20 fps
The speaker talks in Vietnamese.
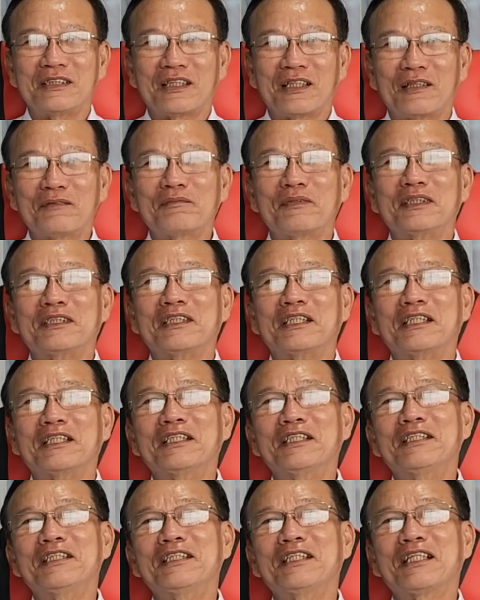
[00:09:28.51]
đó mình
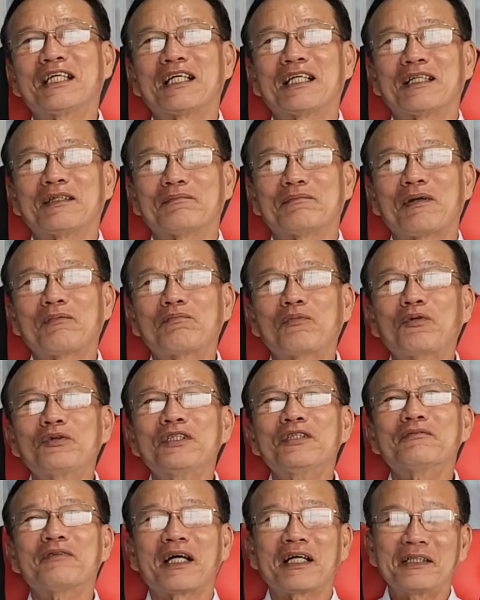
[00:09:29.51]
chỉ là mong muốn
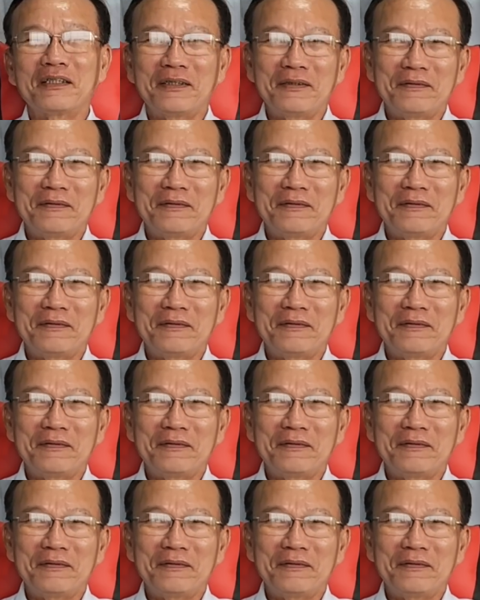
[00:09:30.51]
như vậy